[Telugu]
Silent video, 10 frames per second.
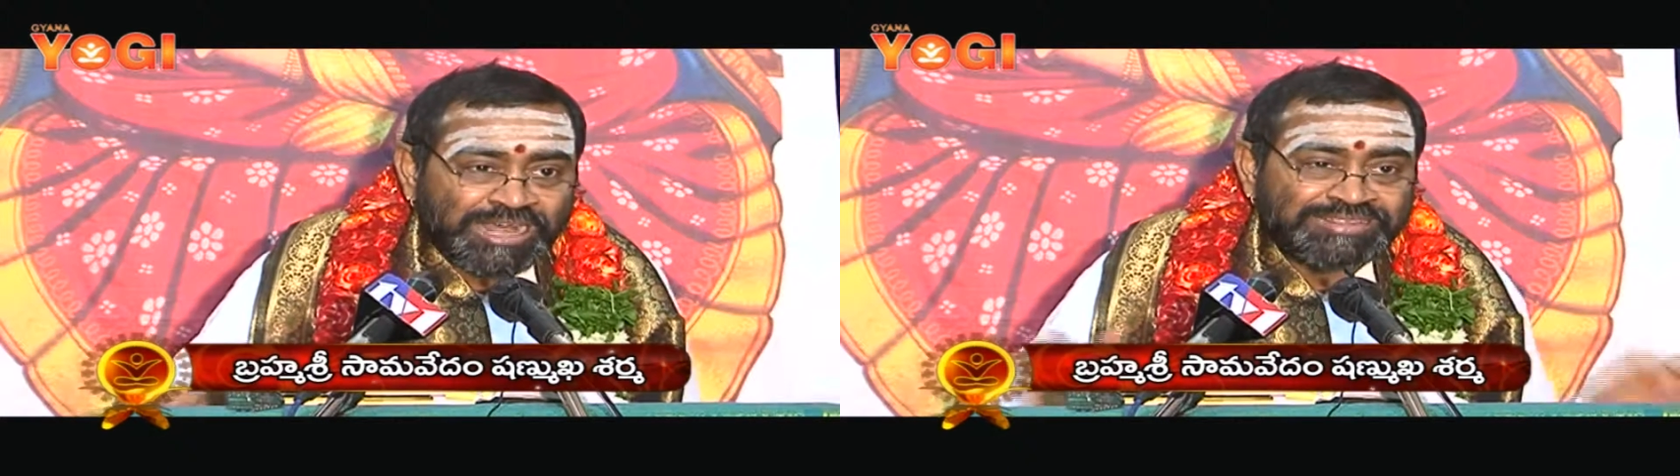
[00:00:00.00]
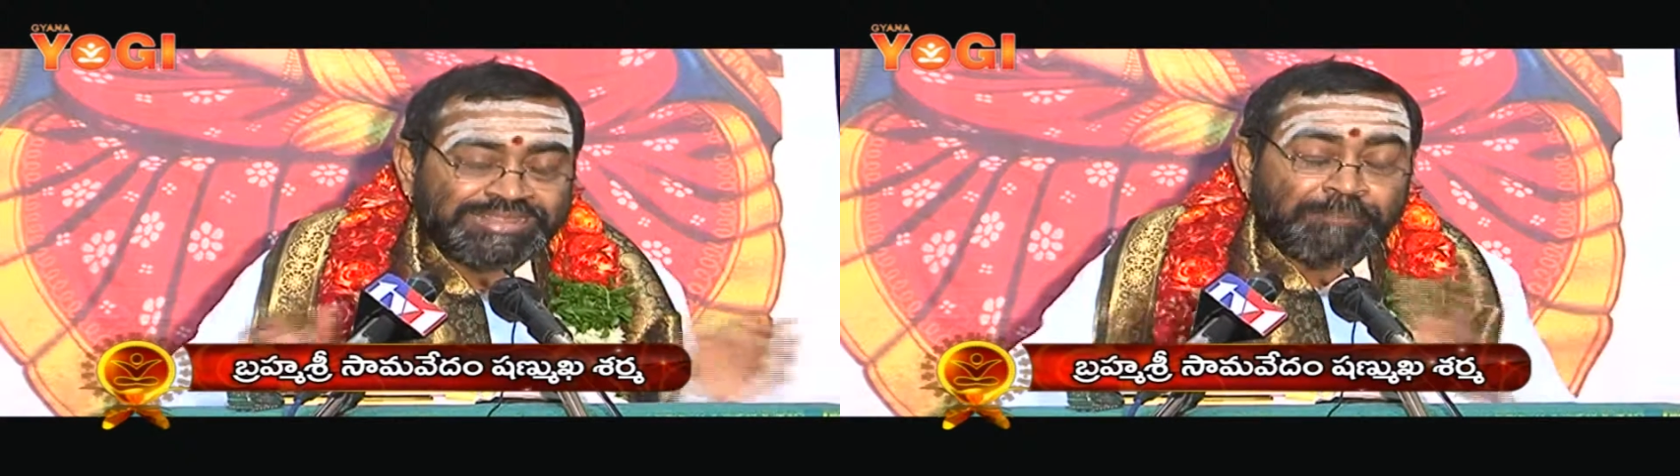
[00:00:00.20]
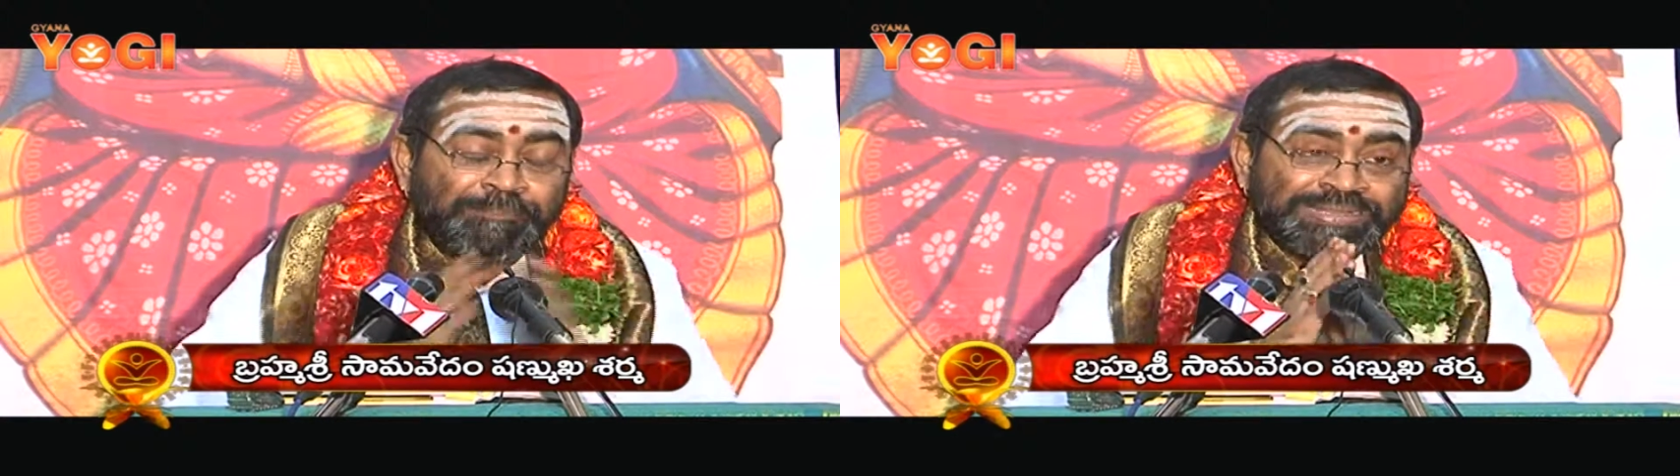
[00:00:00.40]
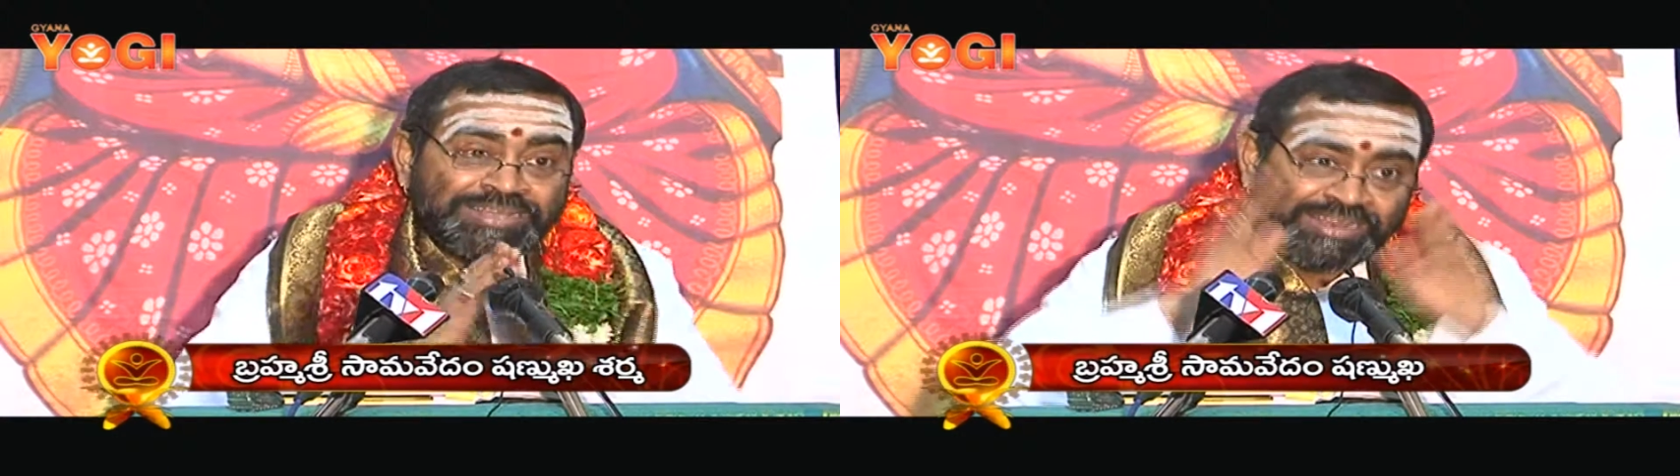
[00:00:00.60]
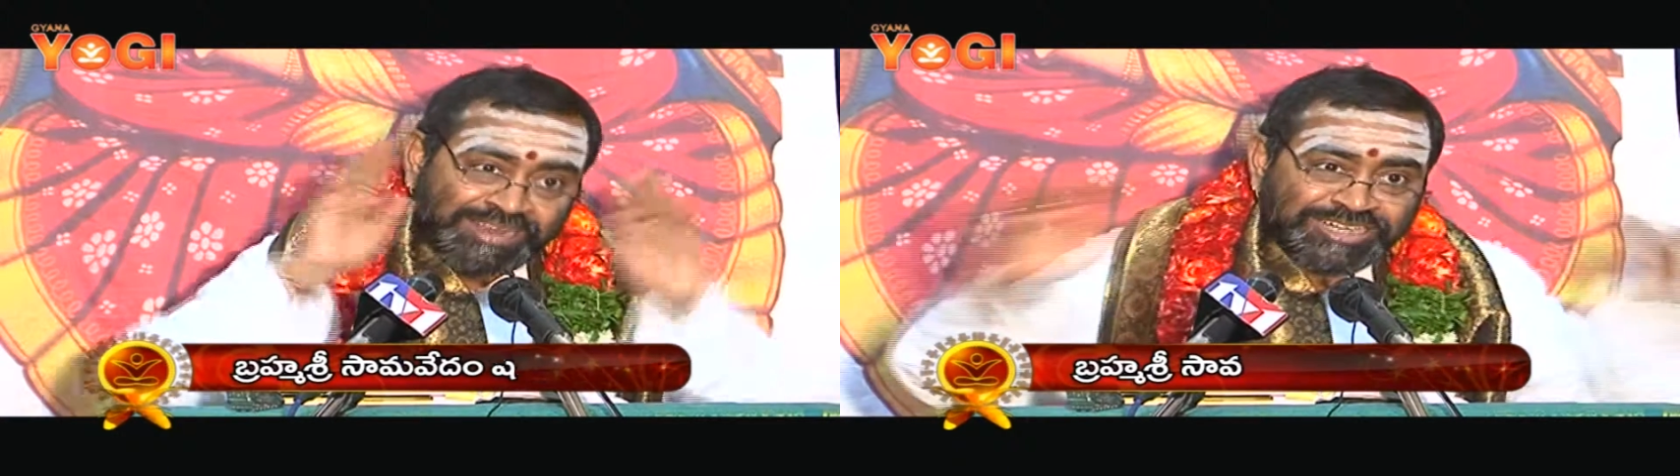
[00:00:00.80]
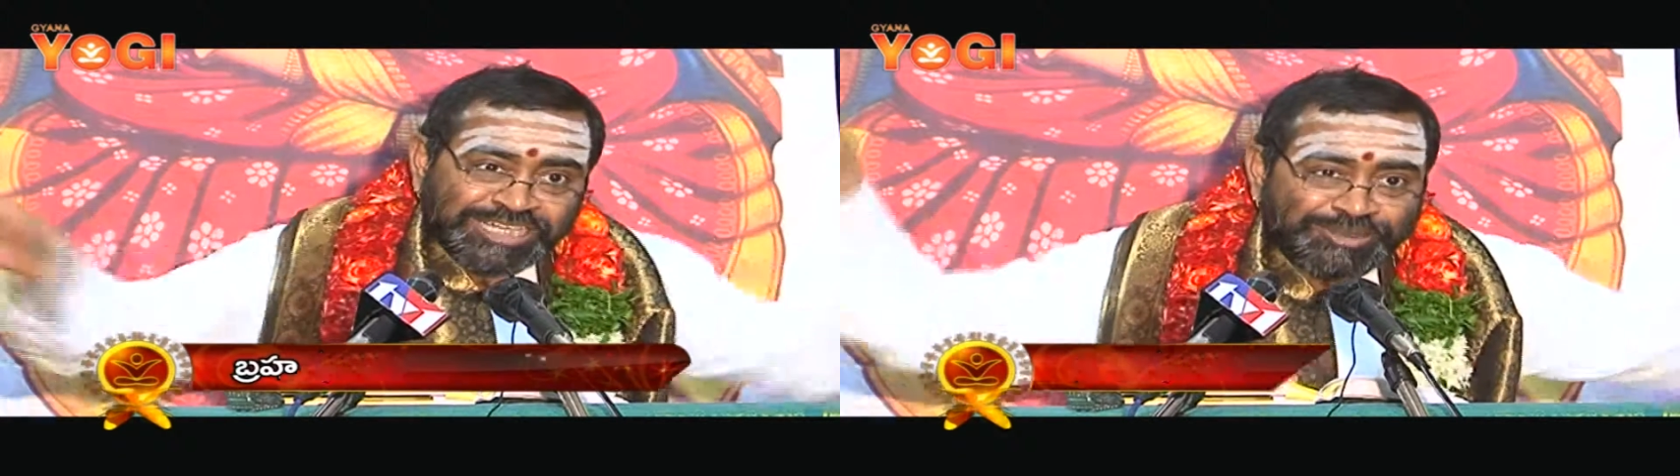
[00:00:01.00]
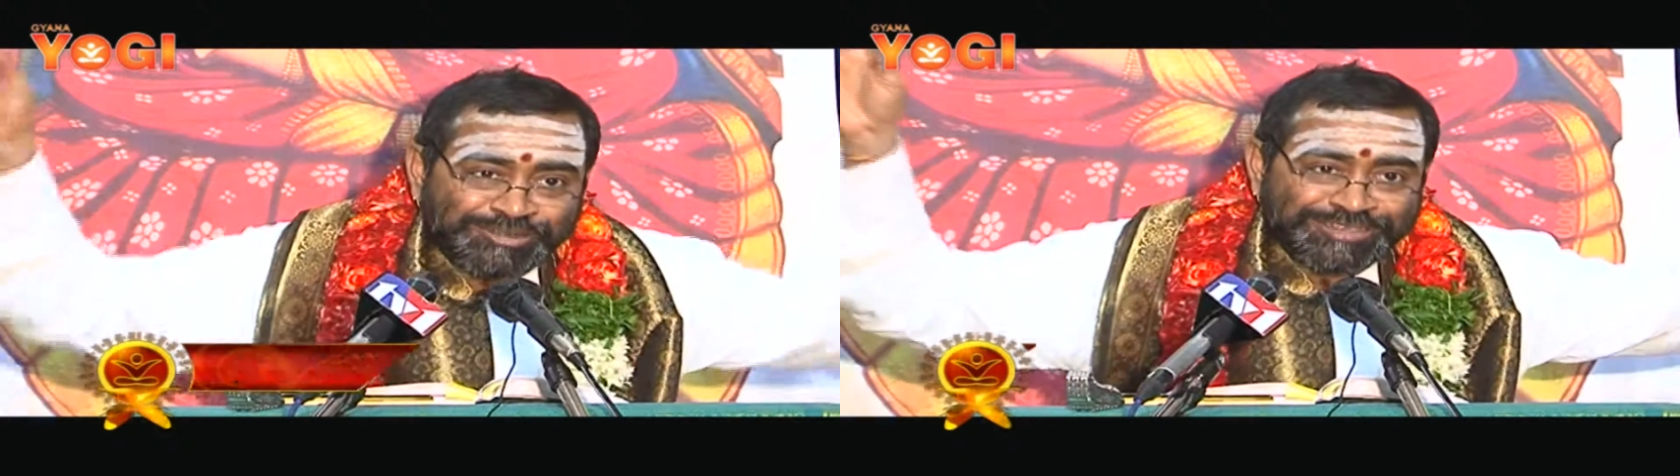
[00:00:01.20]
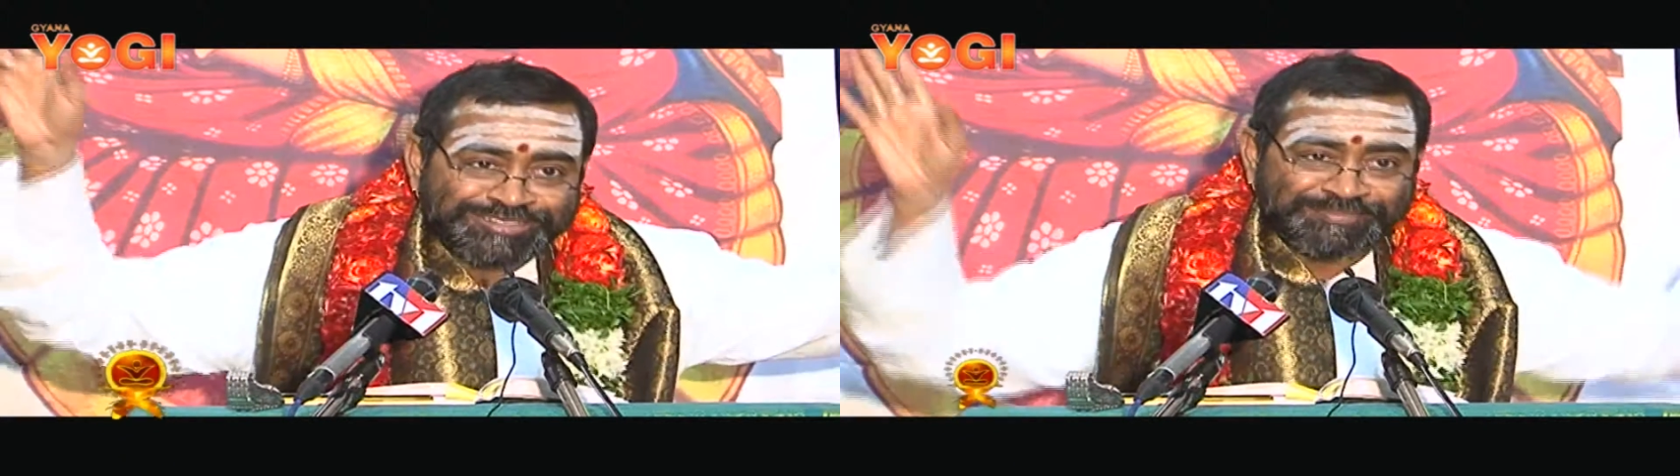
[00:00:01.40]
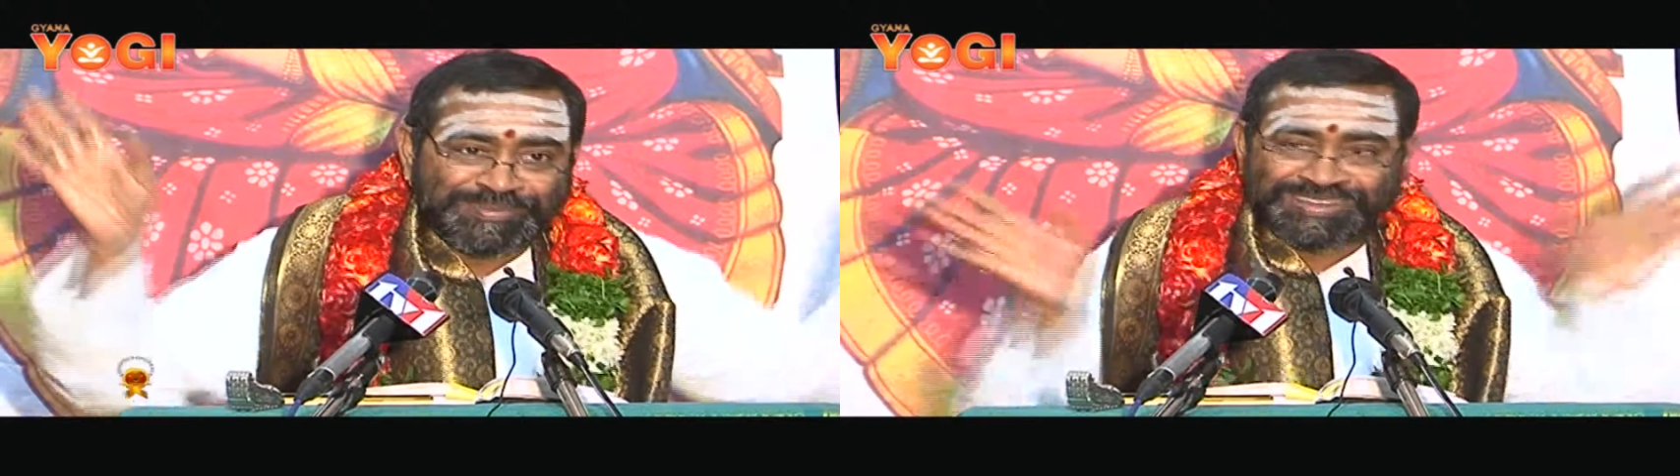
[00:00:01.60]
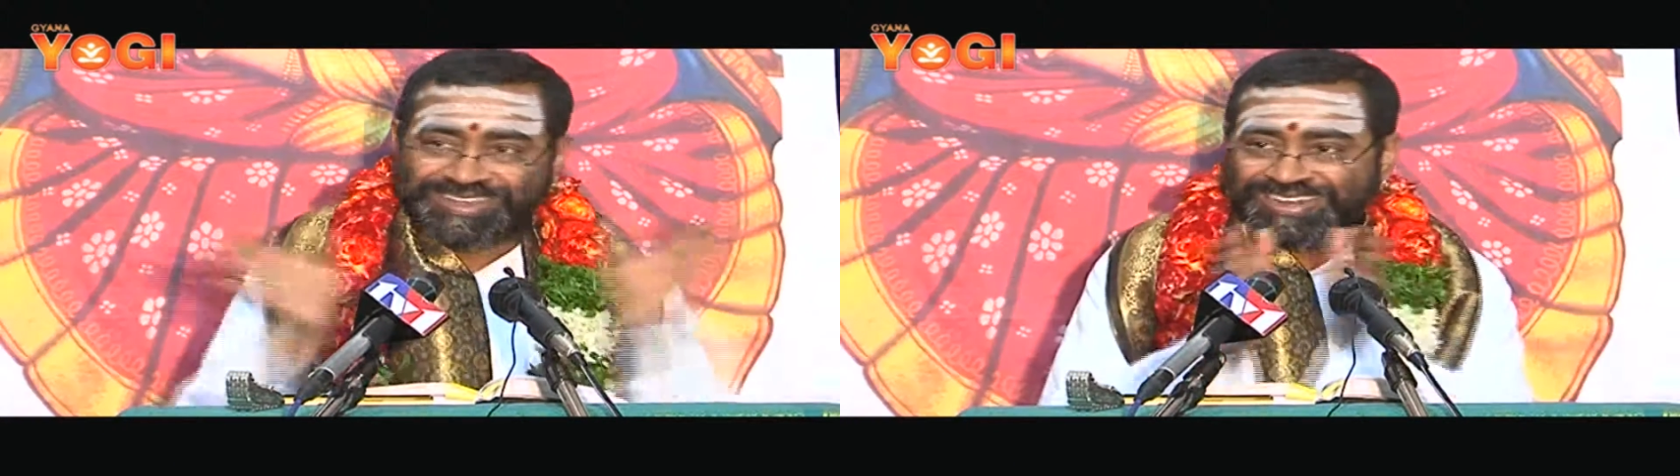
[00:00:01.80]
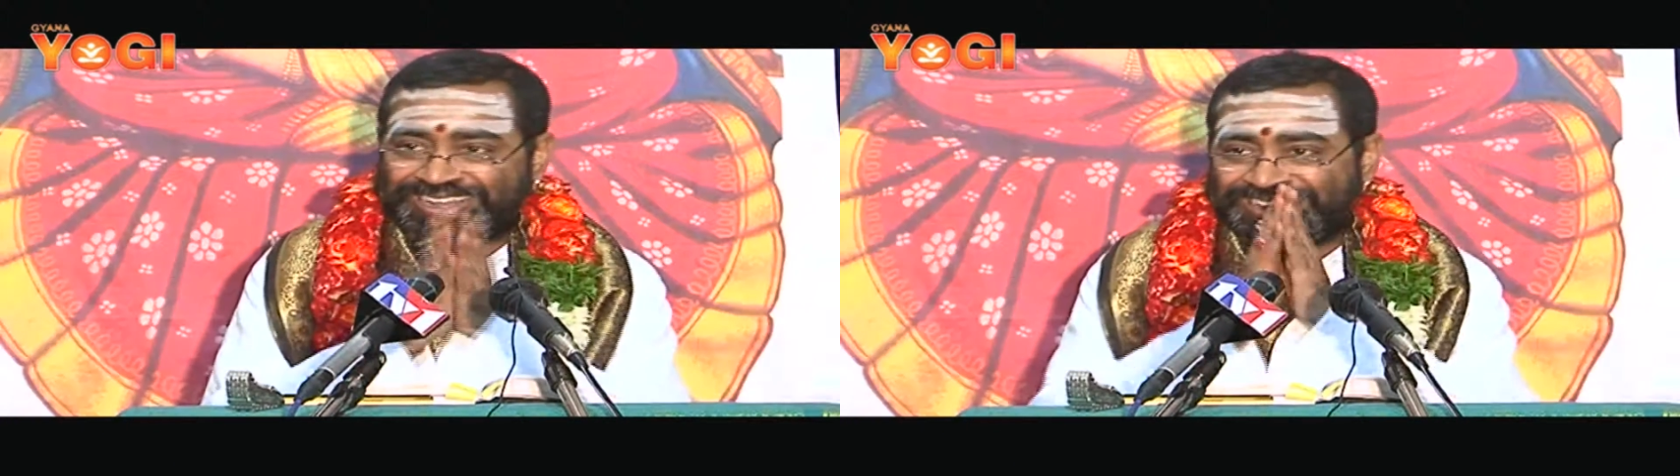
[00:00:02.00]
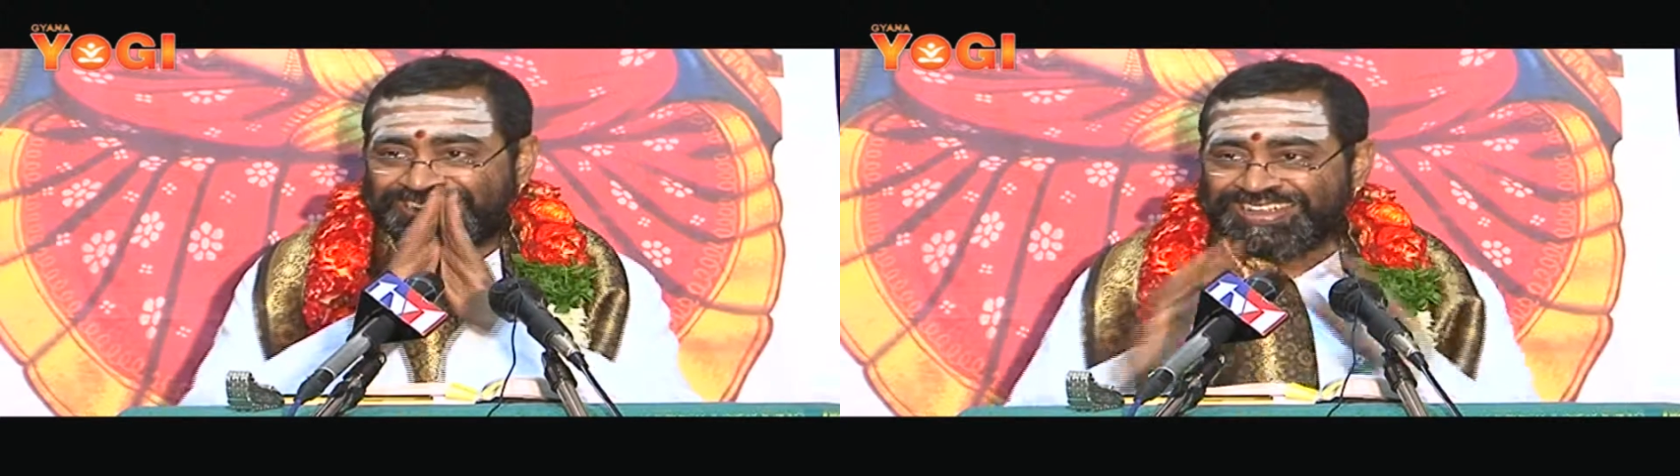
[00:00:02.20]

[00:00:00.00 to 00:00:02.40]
ఆ దెబ్బతిన్న రాక్షసులకు తెలుసు అమ్మా అన్నాడు ఇక్కడ